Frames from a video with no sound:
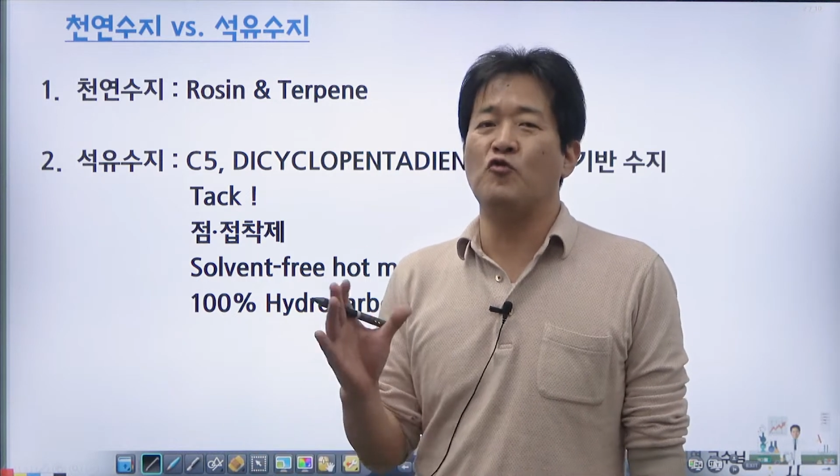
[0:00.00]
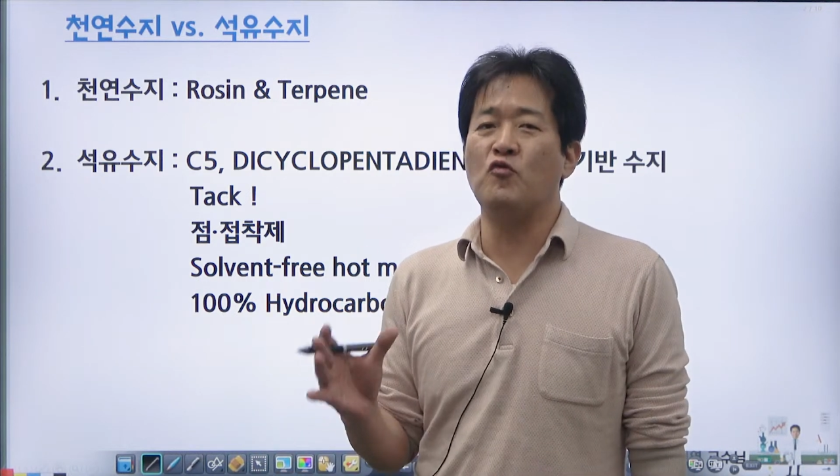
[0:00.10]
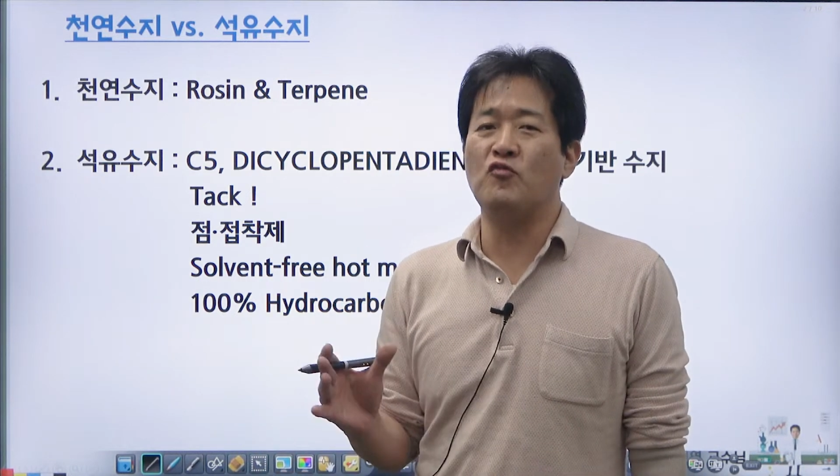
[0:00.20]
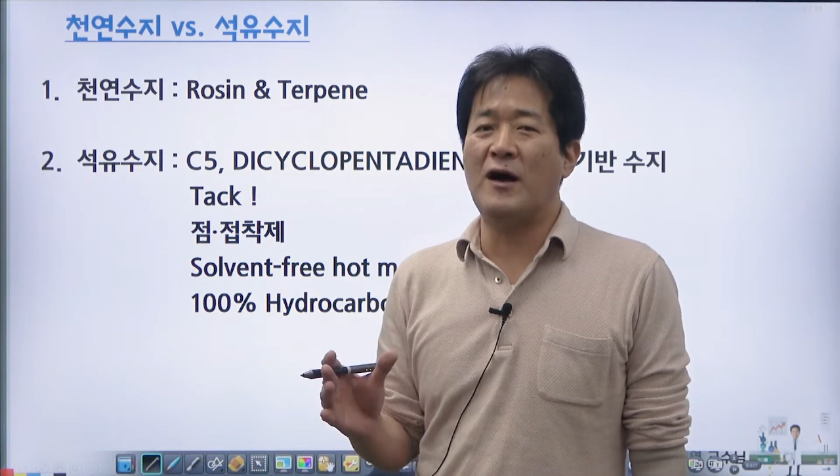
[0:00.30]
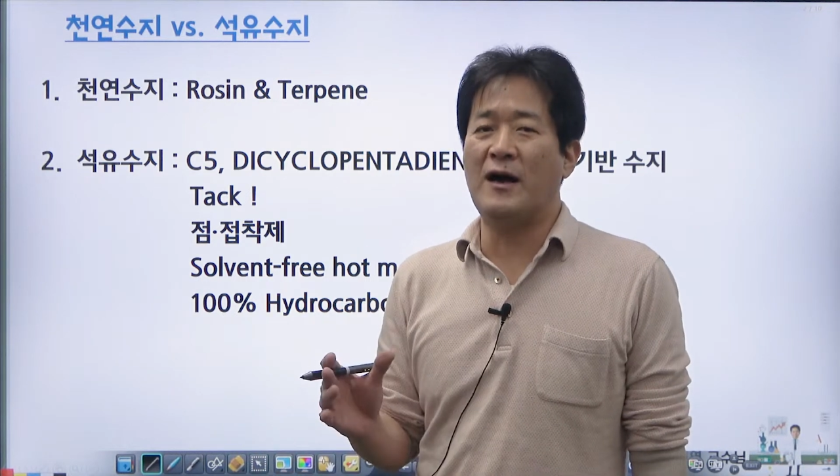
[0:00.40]

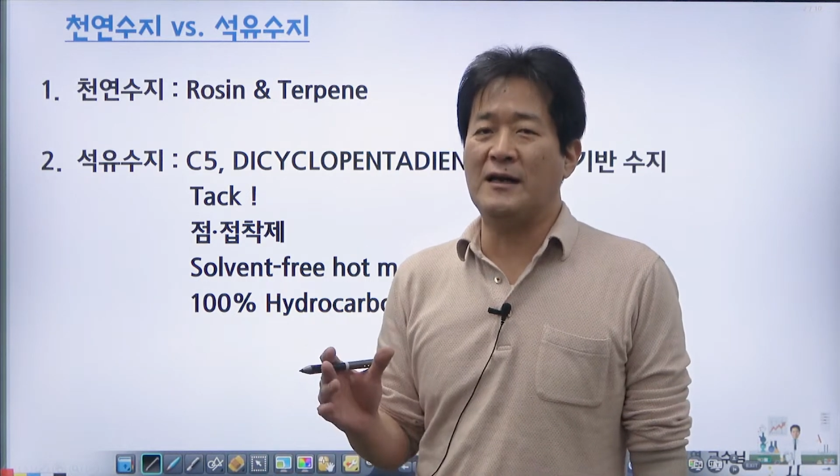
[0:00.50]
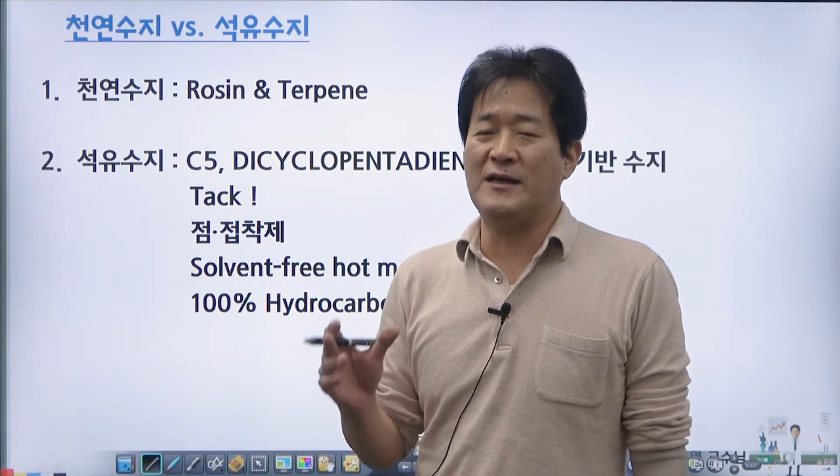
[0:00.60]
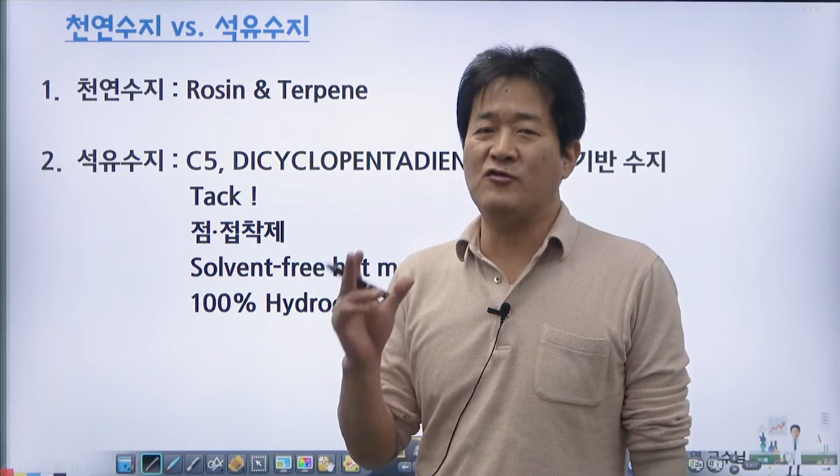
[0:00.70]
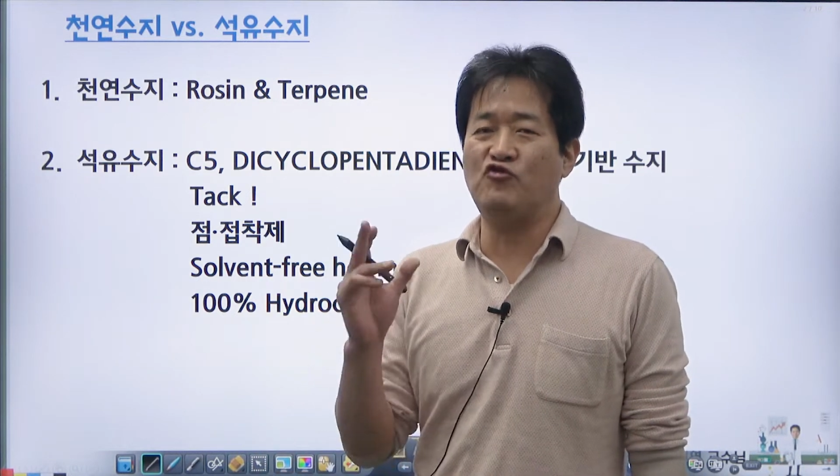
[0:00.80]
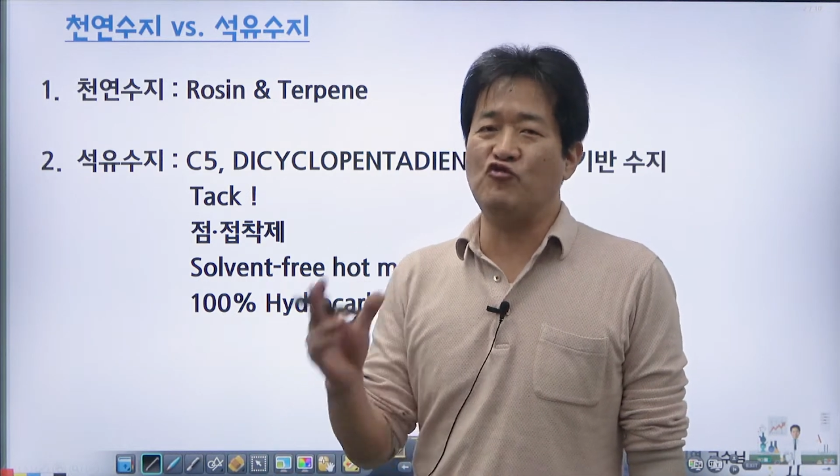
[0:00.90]
고무가
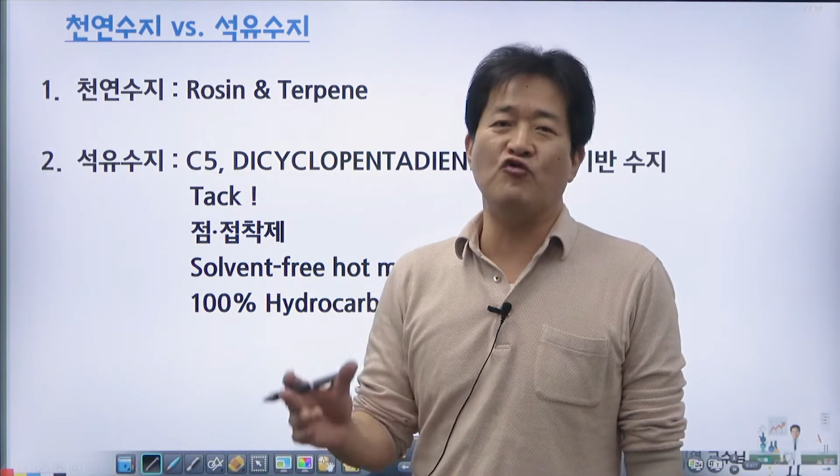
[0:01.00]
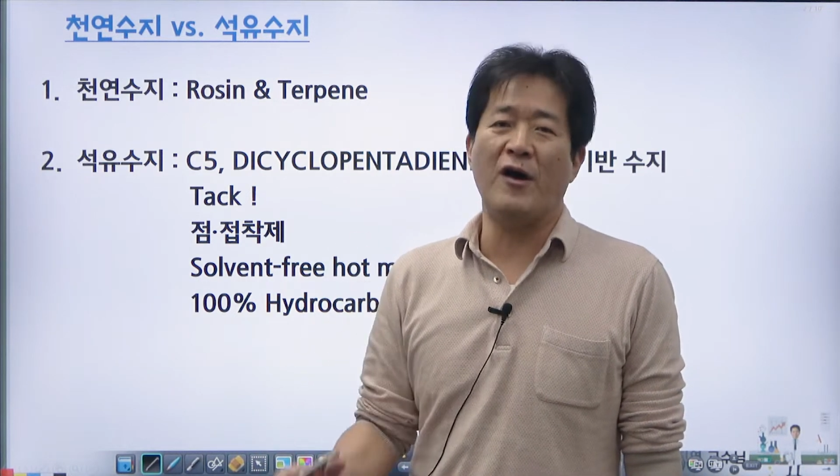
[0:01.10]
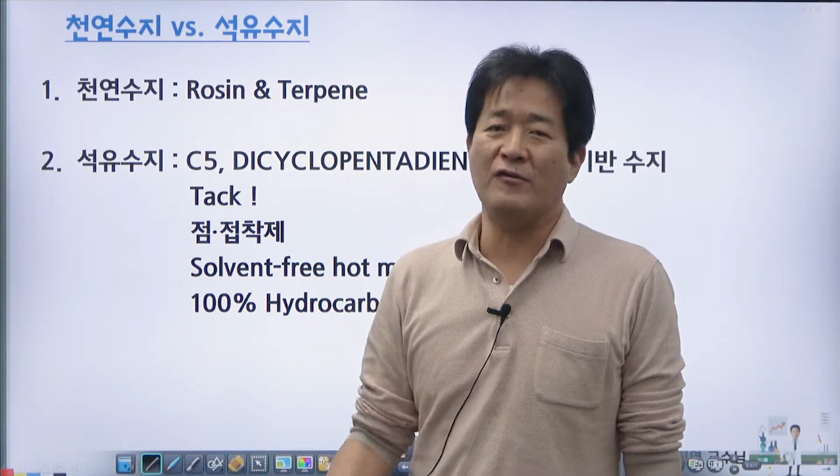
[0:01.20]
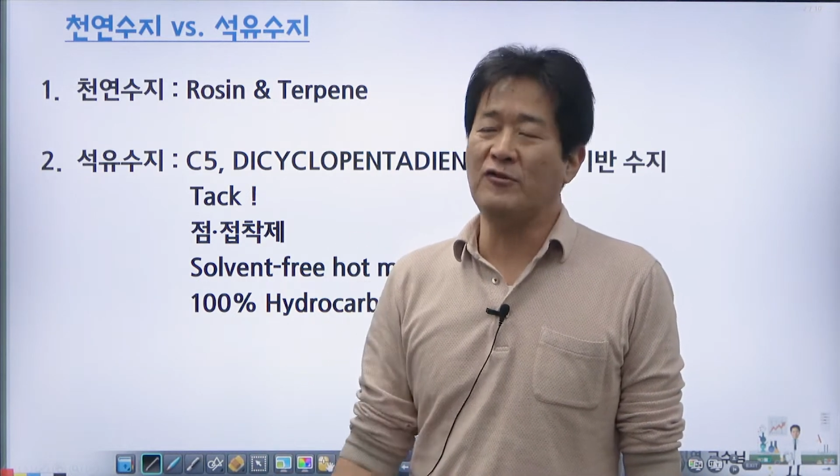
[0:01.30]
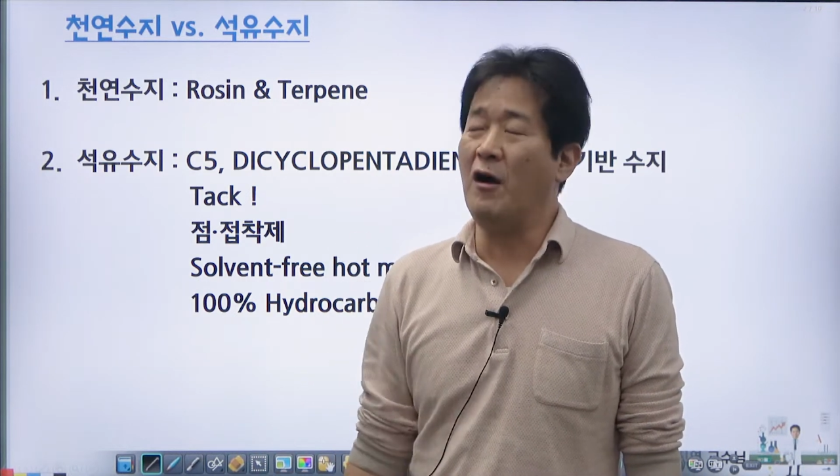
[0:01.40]
가장
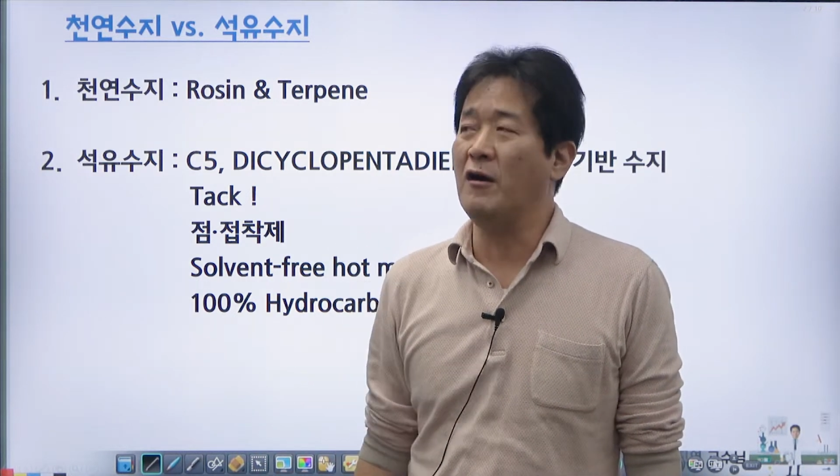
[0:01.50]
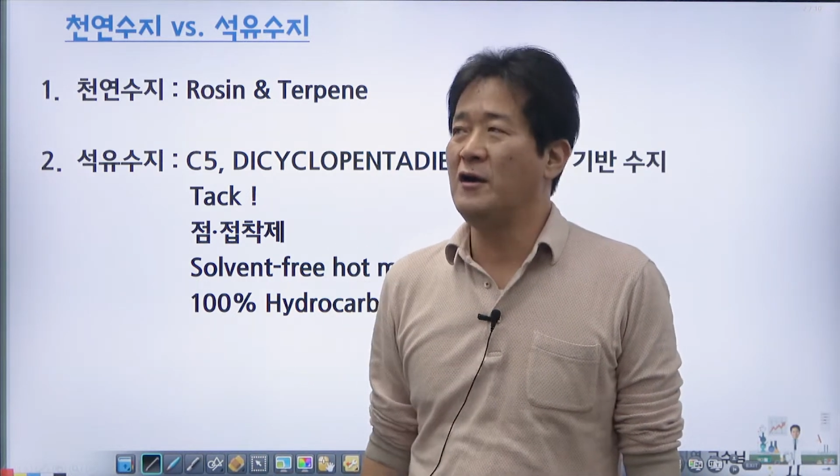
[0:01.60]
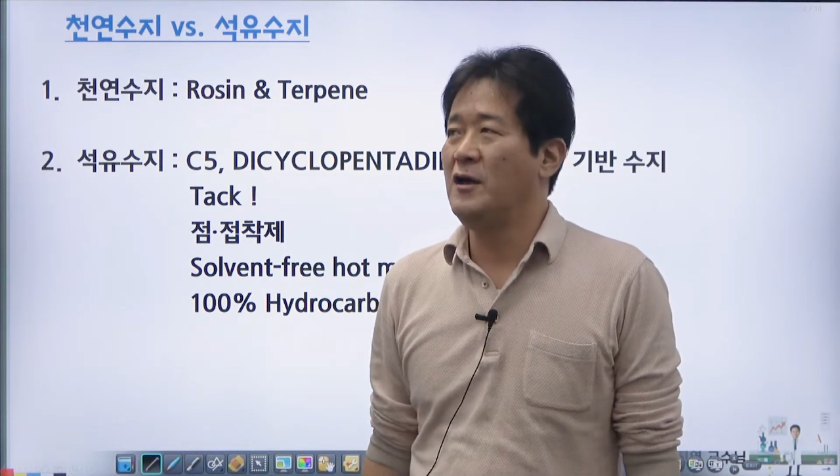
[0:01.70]
중요하고요.